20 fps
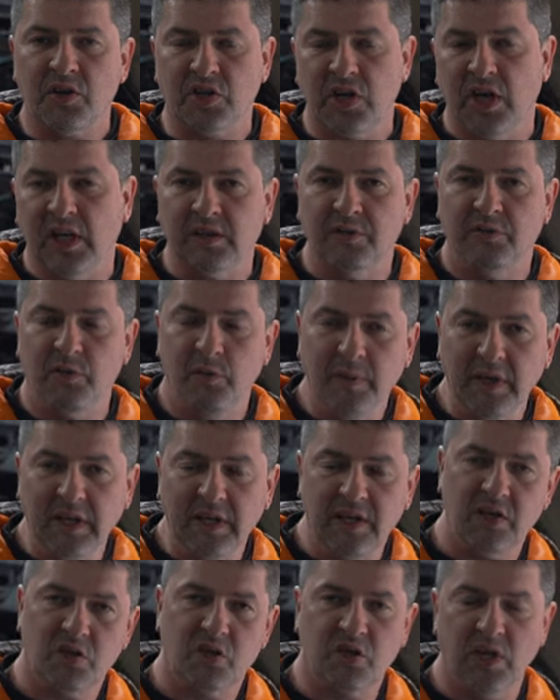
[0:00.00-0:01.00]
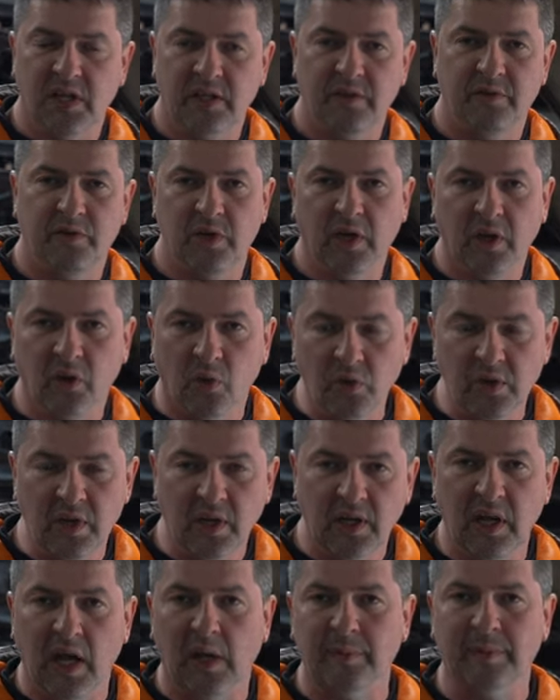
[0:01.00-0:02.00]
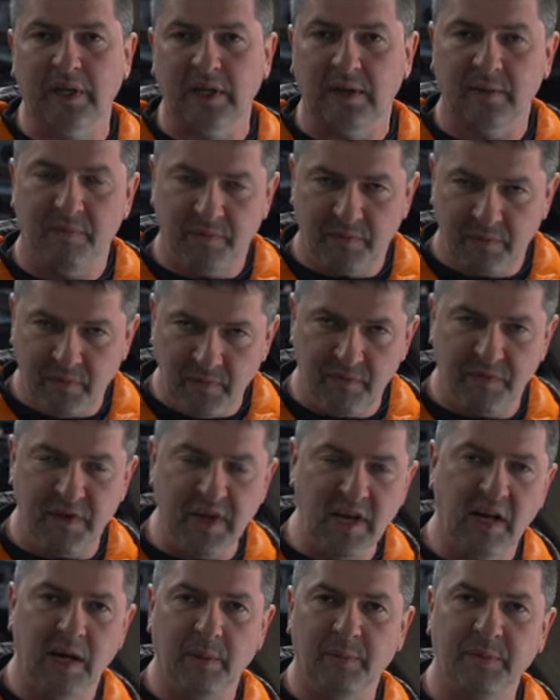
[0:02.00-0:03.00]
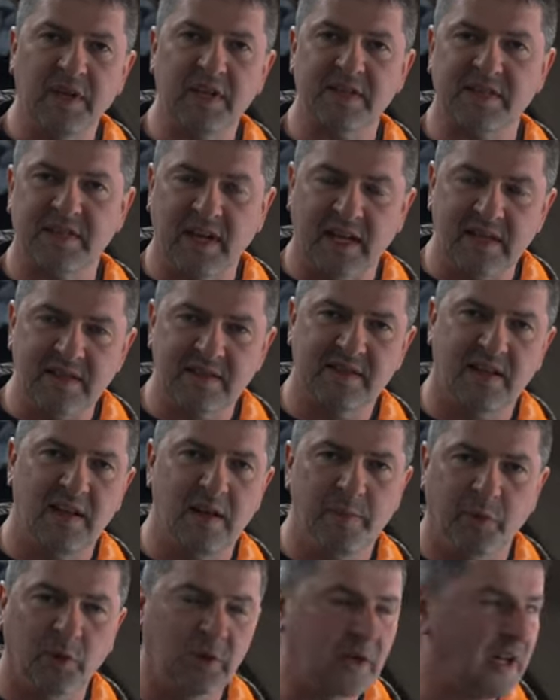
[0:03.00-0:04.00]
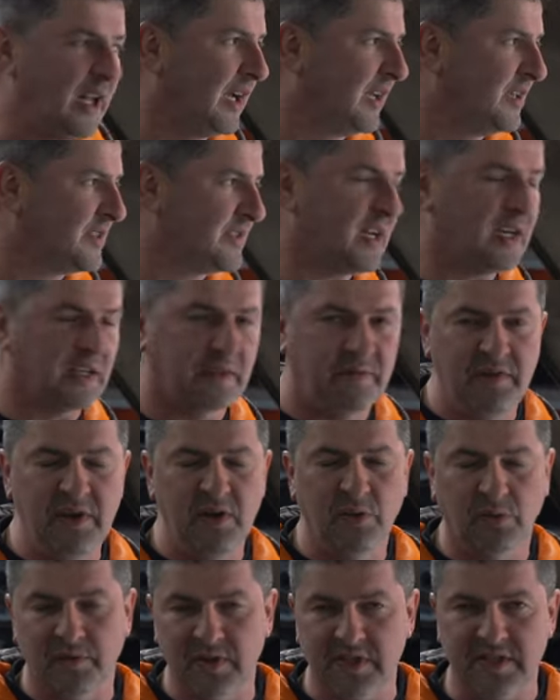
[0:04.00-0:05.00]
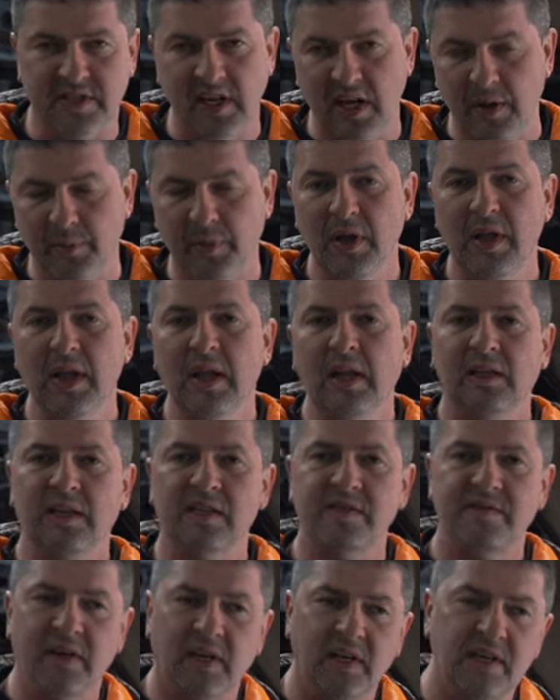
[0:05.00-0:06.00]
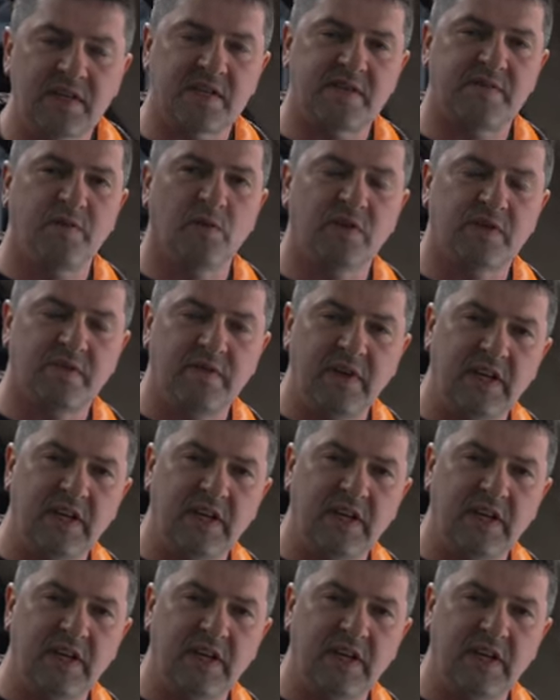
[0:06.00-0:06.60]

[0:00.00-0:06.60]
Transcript: Schade für mich, schade für den Kunden, aber wir haben das ganz klipp und klar gesagt, wie und weshalb. Deswegen ist es für uns